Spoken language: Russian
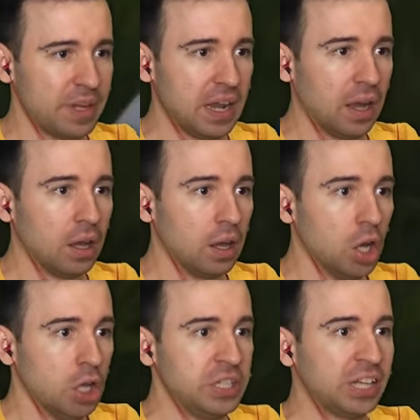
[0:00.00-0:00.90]
меня!
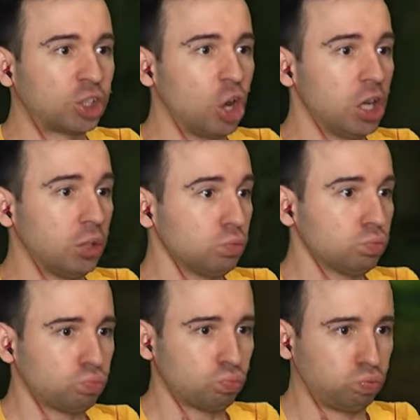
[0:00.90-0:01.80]
Не трогай!
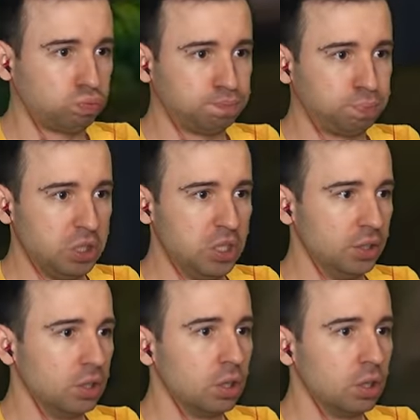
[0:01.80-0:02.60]
Блин,